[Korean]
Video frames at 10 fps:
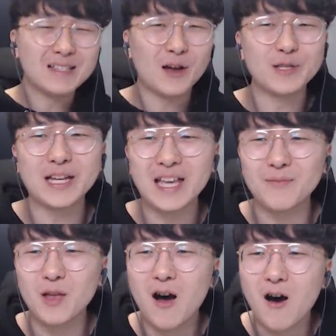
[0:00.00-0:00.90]

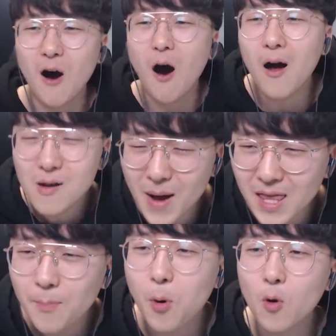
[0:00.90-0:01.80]
선생님 너
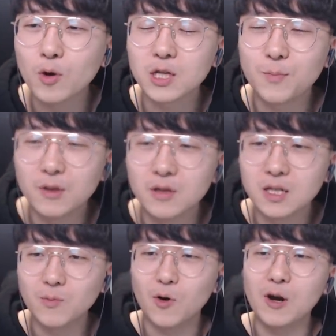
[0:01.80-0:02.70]
얼마나 보고
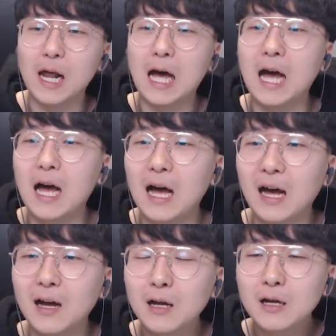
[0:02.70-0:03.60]
싶었는지 몰라.